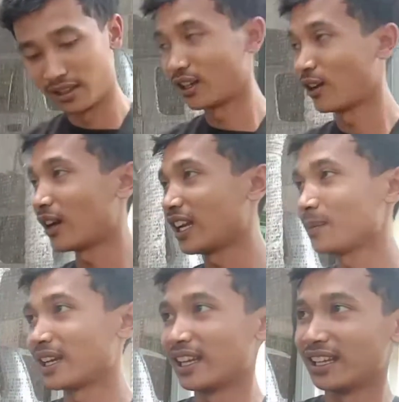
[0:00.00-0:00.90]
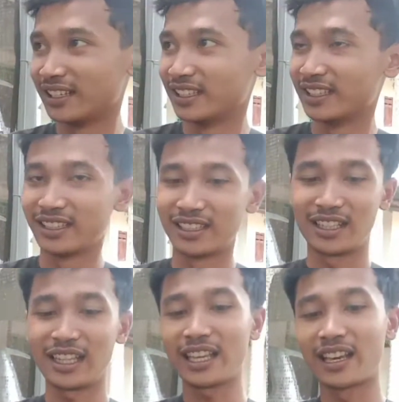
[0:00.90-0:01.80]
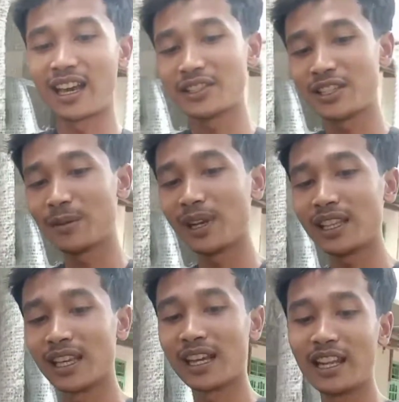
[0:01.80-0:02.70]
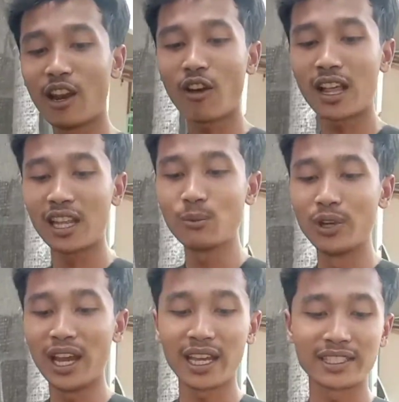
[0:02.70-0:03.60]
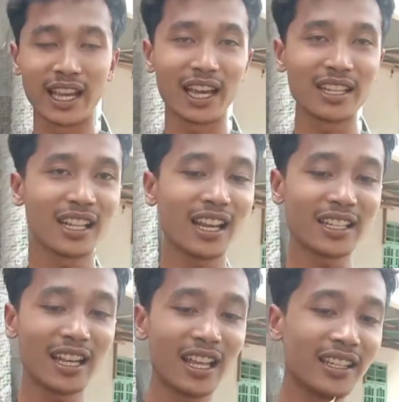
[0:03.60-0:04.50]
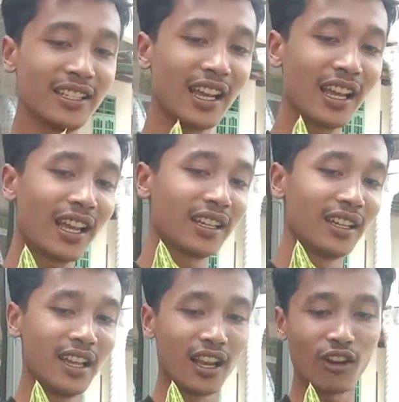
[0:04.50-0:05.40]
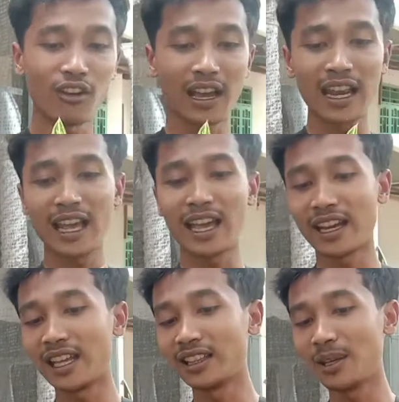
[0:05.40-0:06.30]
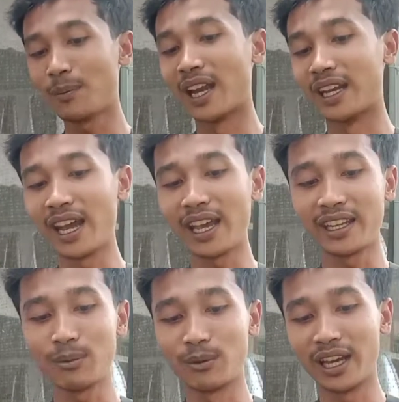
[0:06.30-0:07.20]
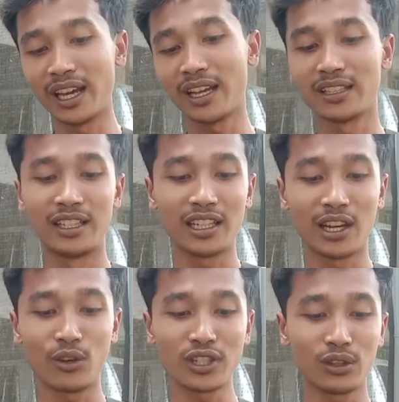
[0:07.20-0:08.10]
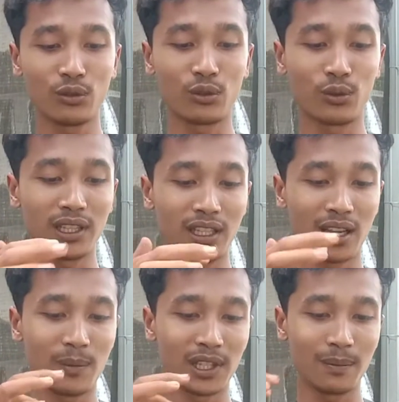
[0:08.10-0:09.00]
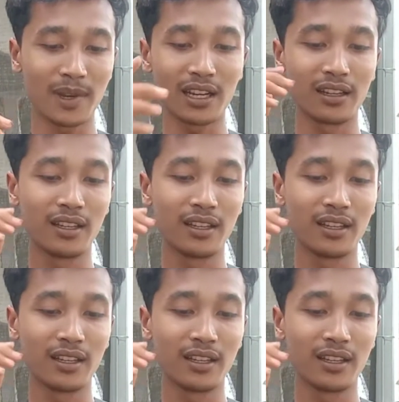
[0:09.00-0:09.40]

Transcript: lokalan pak legacy wet ya ini lokalan bunda jangan salah-salah nih silakan lokalan anti badai ini bunda di daun satu dua tiga empat lima